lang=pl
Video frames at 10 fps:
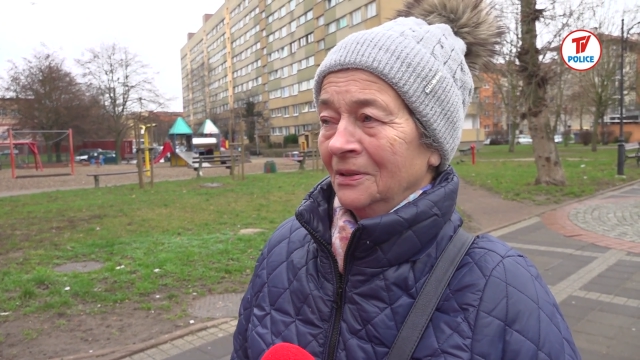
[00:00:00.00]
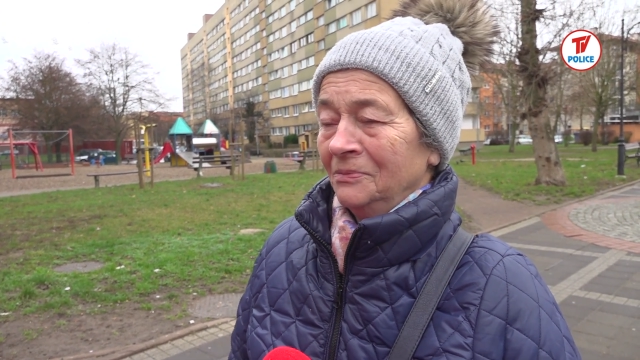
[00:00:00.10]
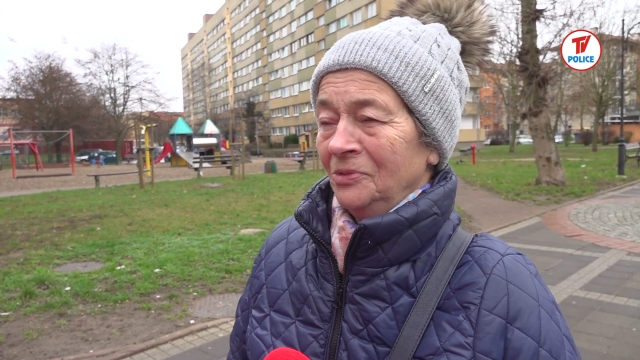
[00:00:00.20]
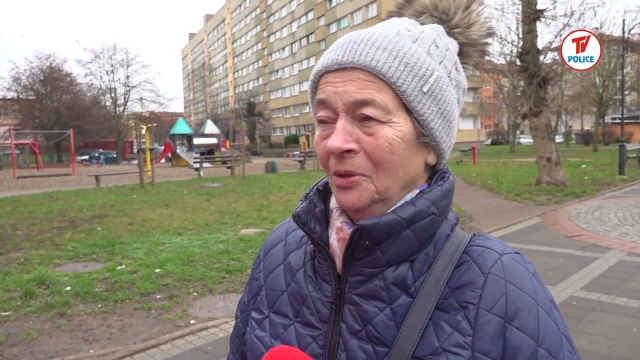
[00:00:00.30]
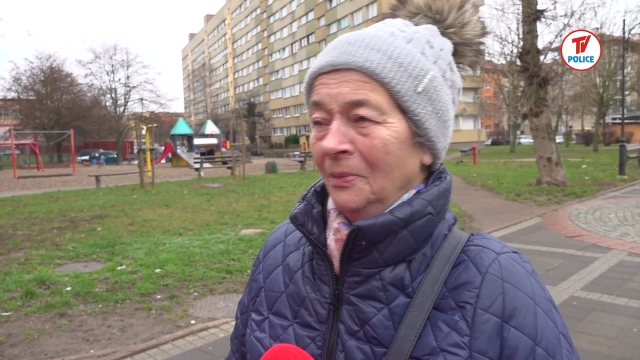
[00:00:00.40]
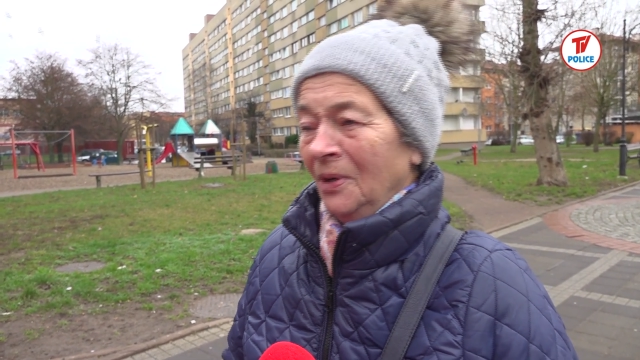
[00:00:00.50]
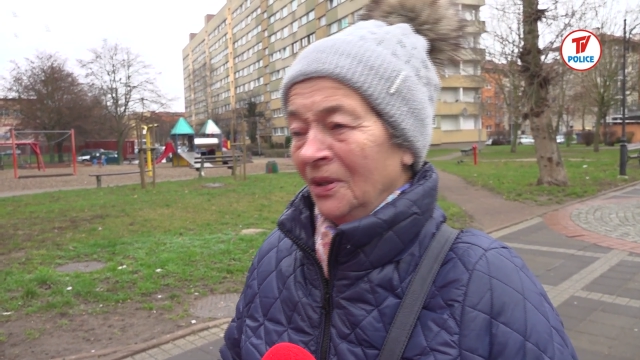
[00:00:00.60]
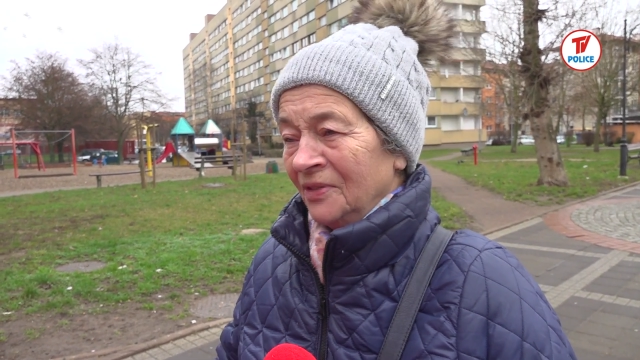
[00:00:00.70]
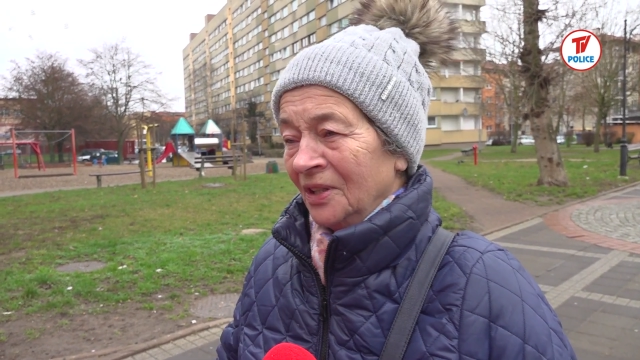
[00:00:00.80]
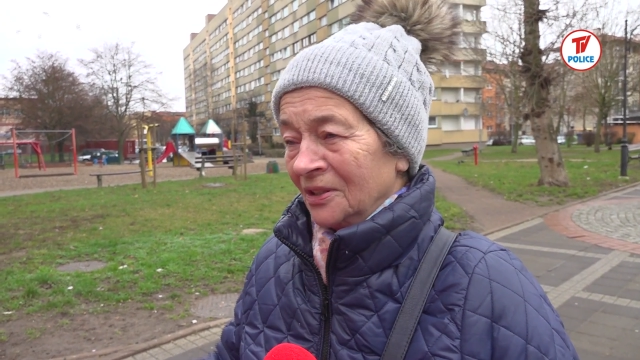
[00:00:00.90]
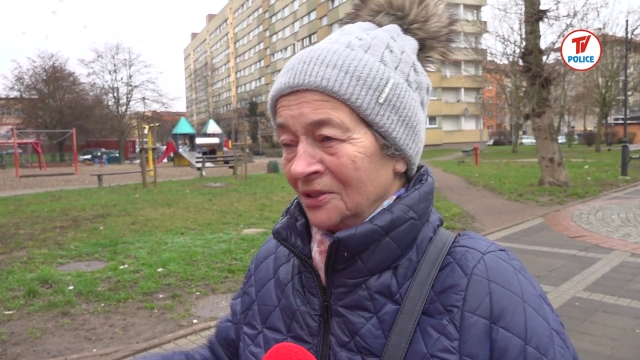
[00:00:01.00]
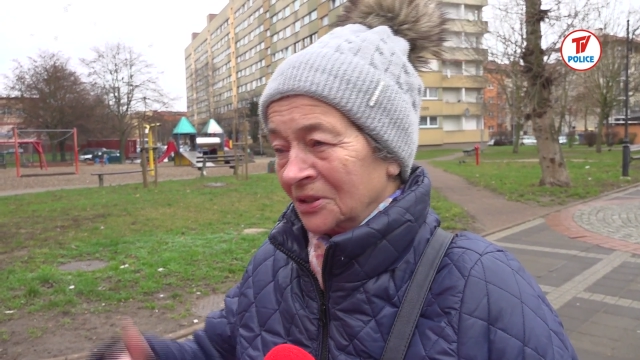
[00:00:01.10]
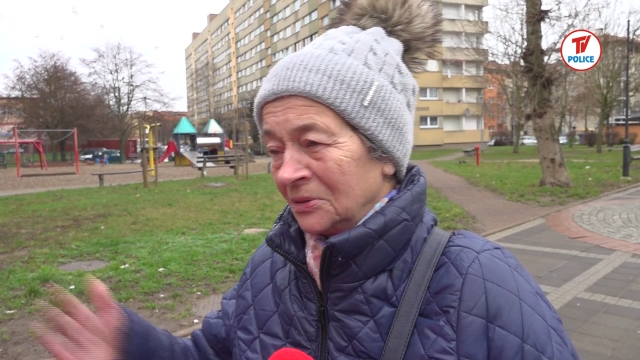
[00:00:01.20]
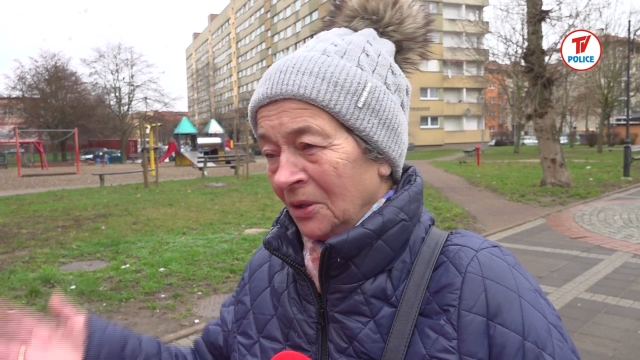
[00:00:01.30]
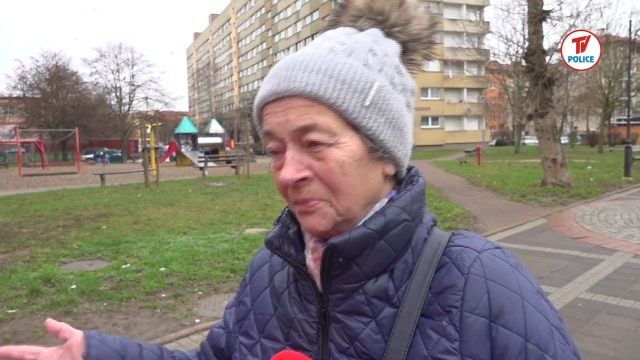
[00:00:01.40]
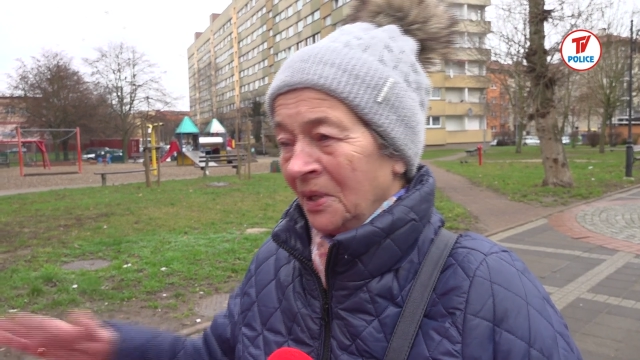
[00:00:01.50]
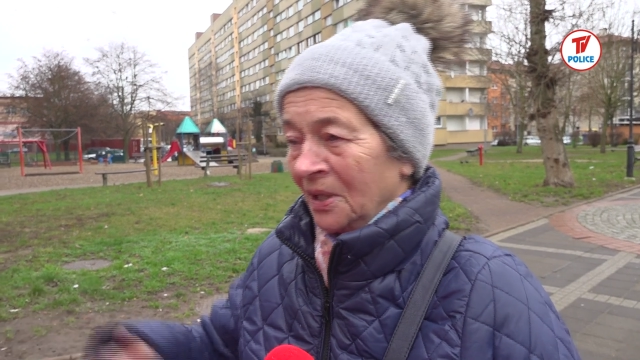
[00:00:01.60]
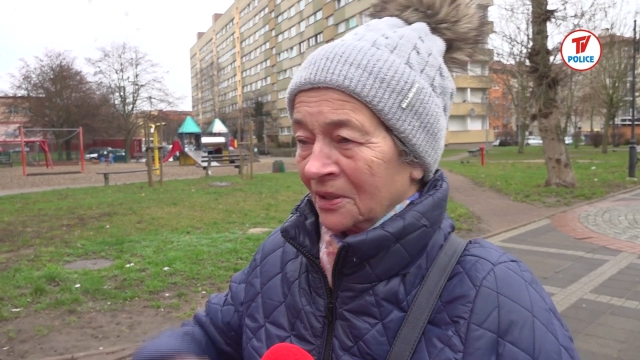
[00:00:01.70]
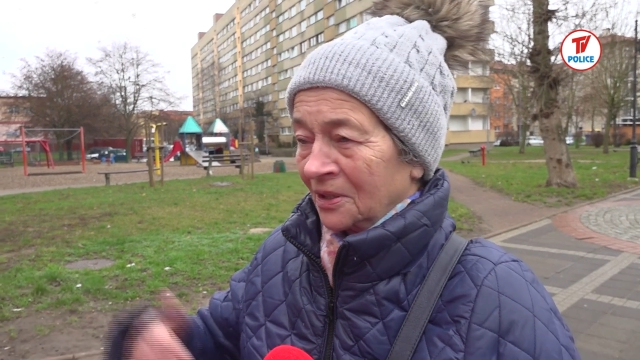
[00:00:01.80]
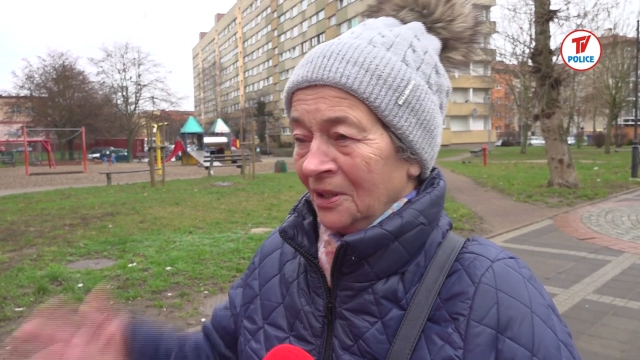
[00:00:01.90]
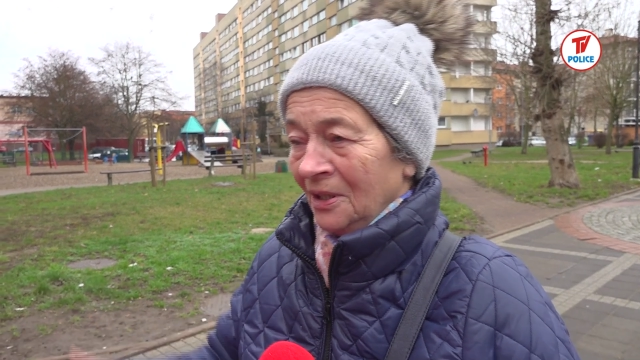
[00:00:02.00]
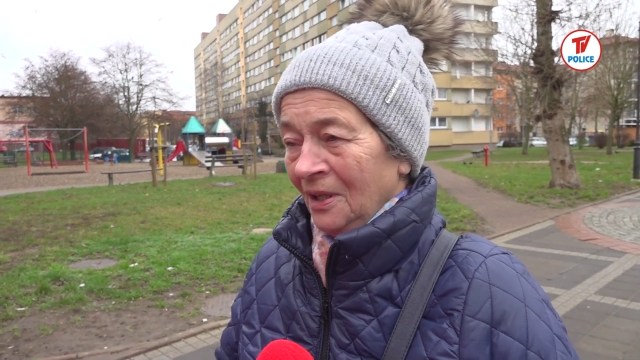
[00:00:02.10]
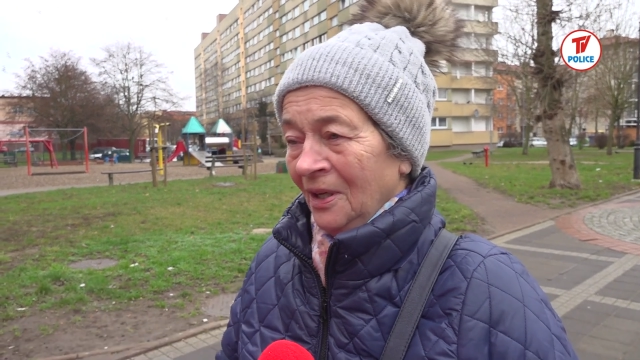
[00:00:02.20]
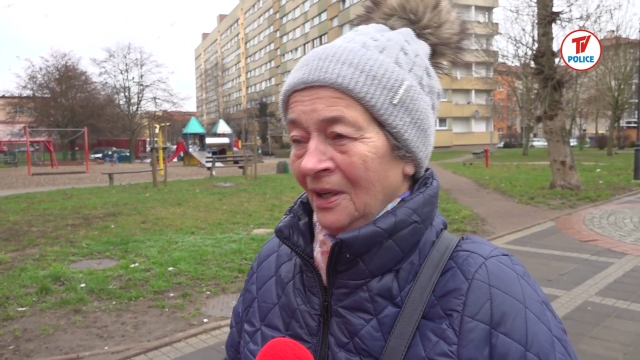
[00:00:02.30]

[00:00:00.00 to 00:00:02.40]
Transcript: domowe obierki,